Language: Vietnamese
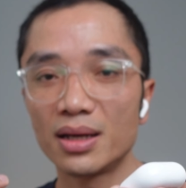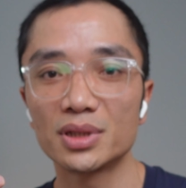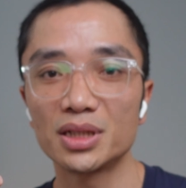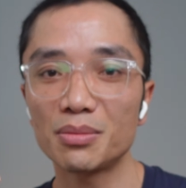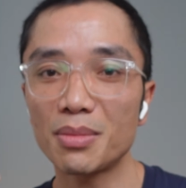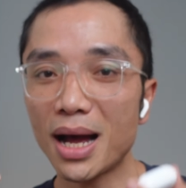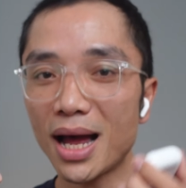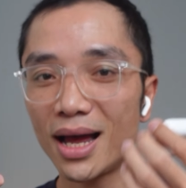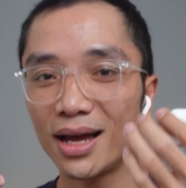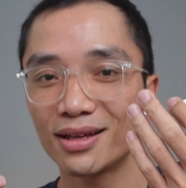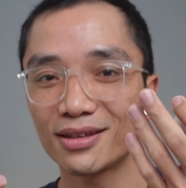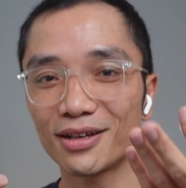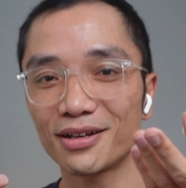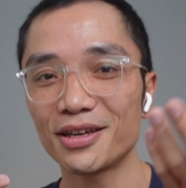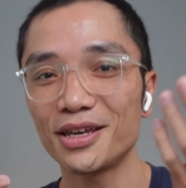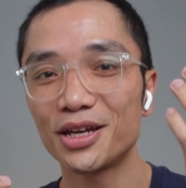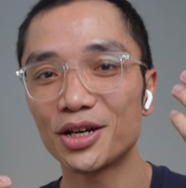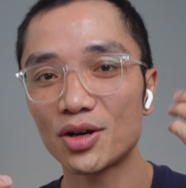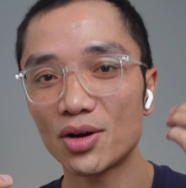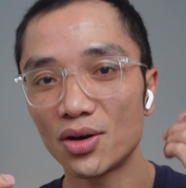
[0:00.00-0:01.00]
thứ ba tất
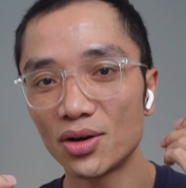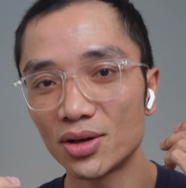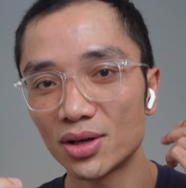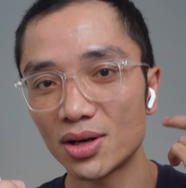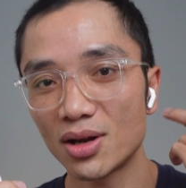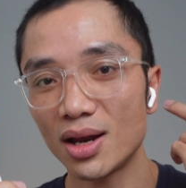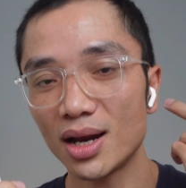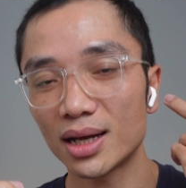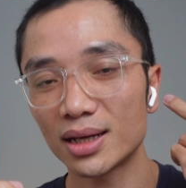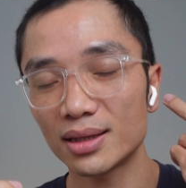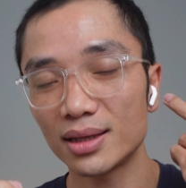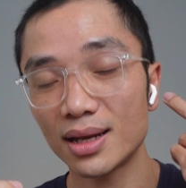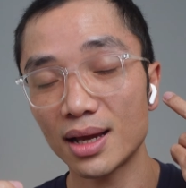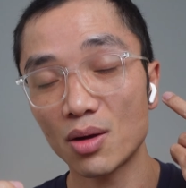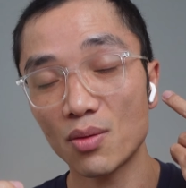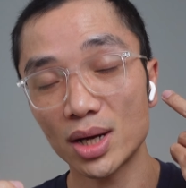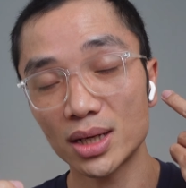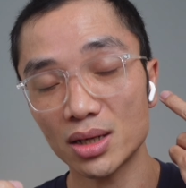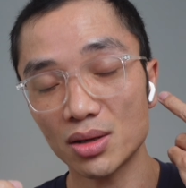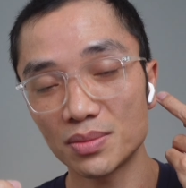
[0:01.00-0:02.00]
nhiên rồi đó là tính
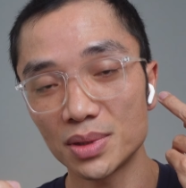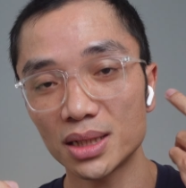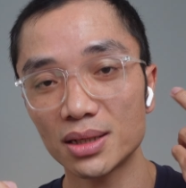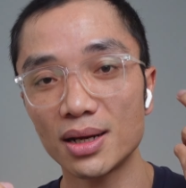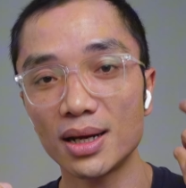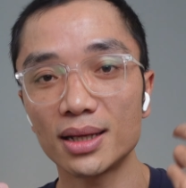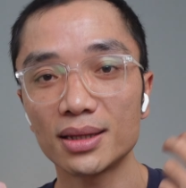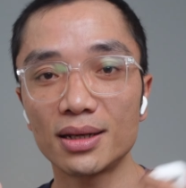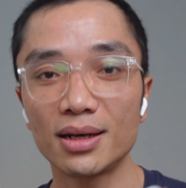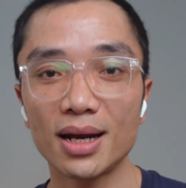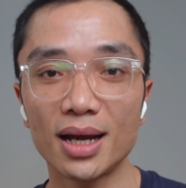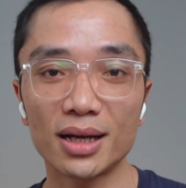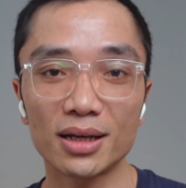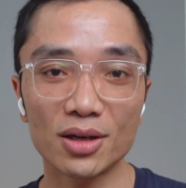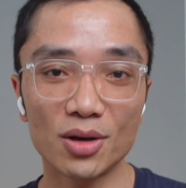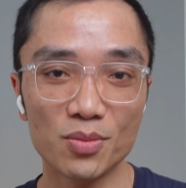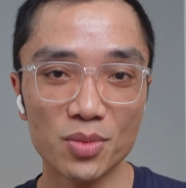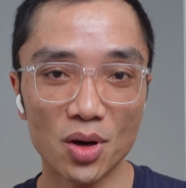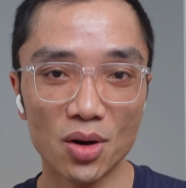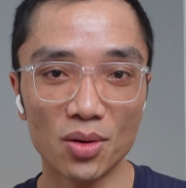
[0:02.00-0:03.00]
năng quan trọng nhất đó là tính năng
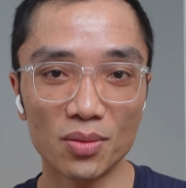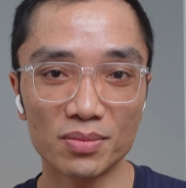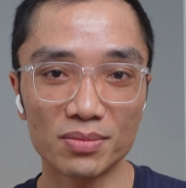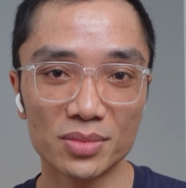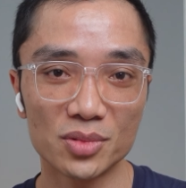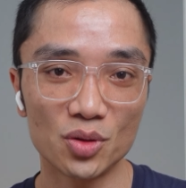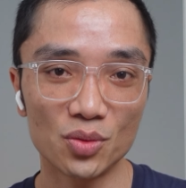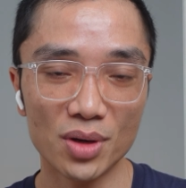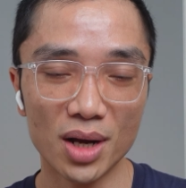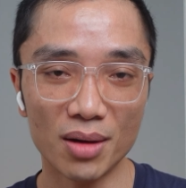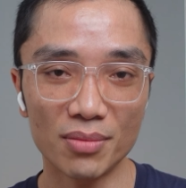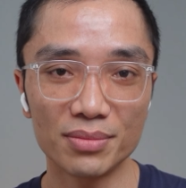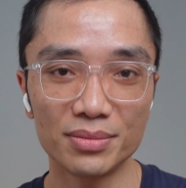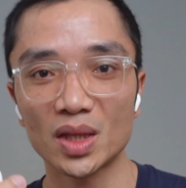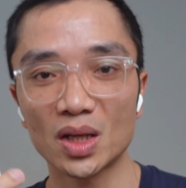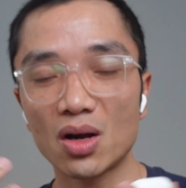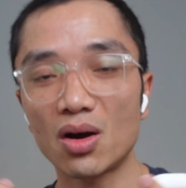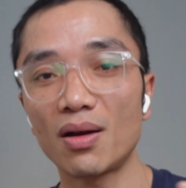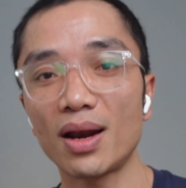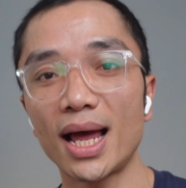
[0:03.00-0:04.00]
chống ồn chủ động
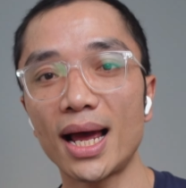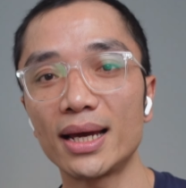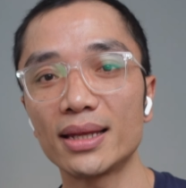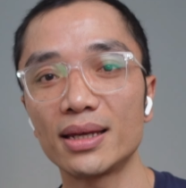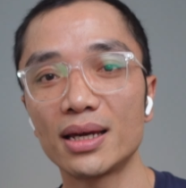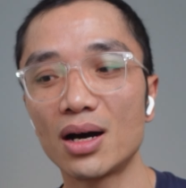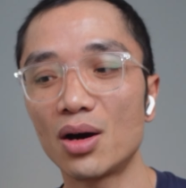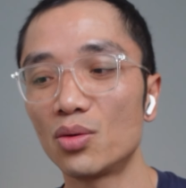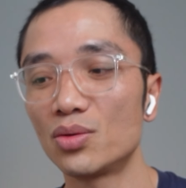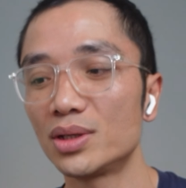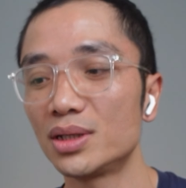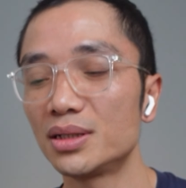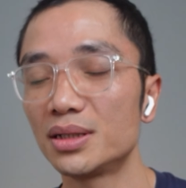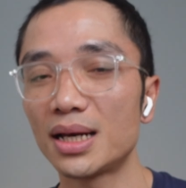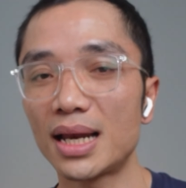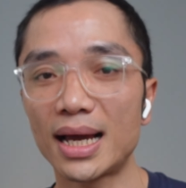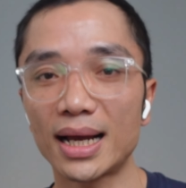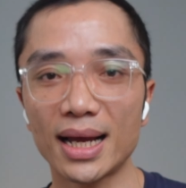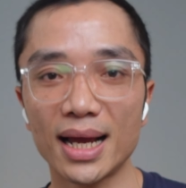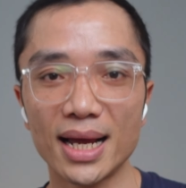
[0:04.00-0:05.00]
còn lại thì hầu như
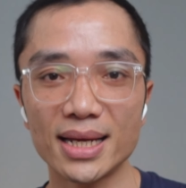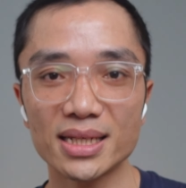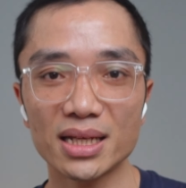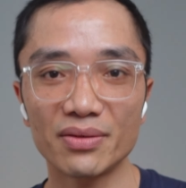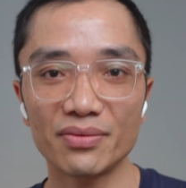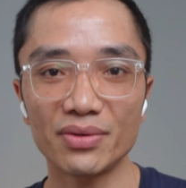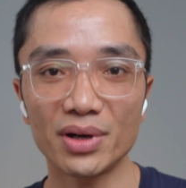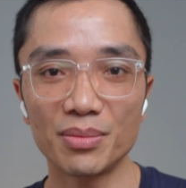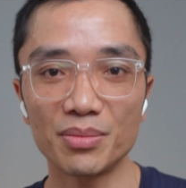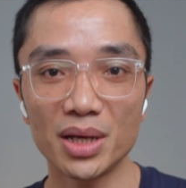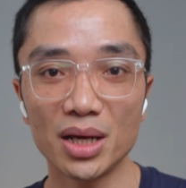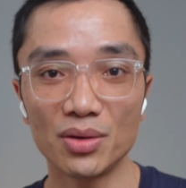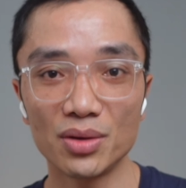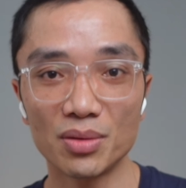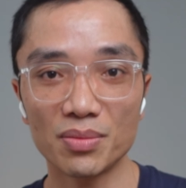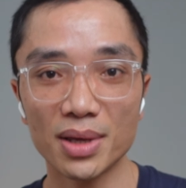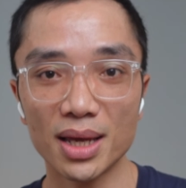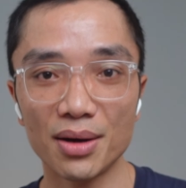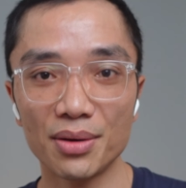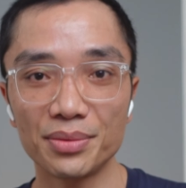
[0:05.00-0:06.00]
là cả hai sản phẩm đều
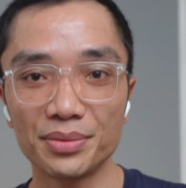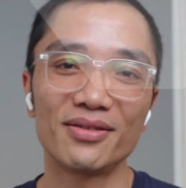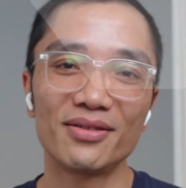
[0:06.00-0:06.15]
giống nhau